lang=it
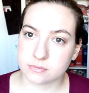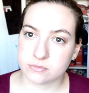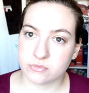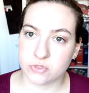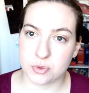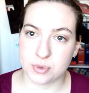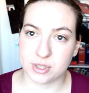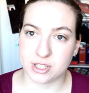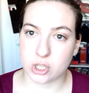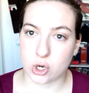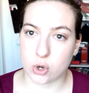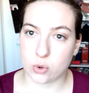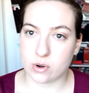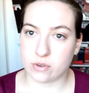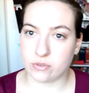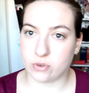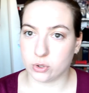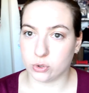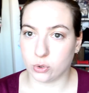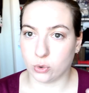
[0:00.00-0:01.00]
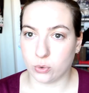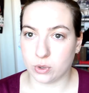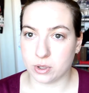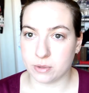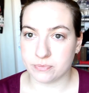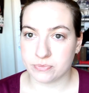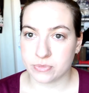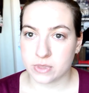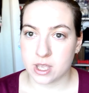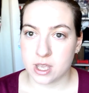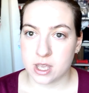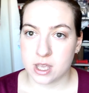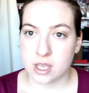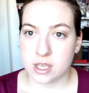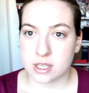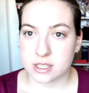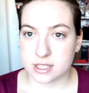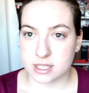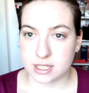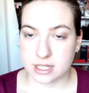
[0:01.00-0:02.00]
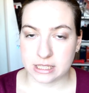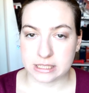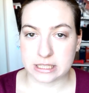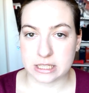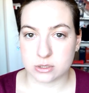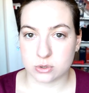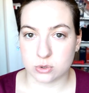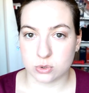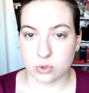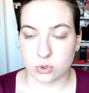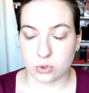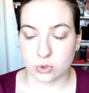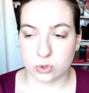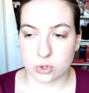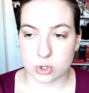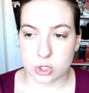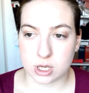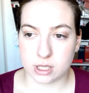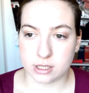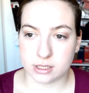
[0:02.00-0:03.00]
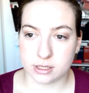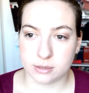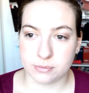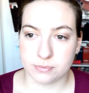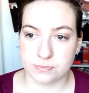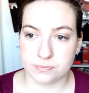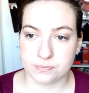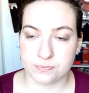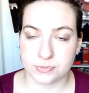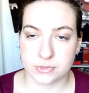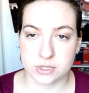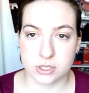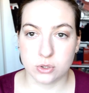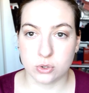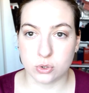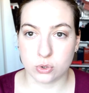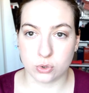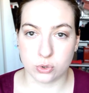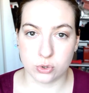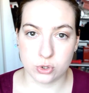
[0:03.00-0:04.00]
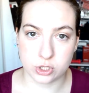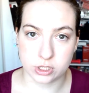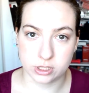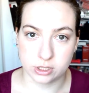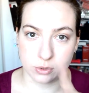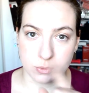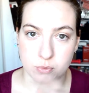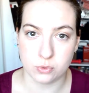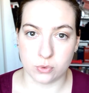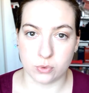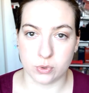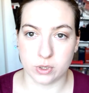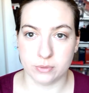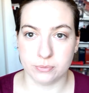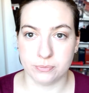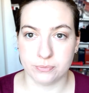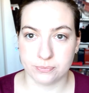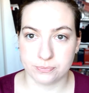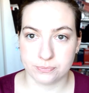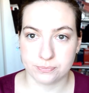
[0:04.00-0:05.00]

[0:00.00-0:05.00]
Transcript: Vi metterò una foto qui, se nel caso non lo conosciate. Se non lo conoscete comunque,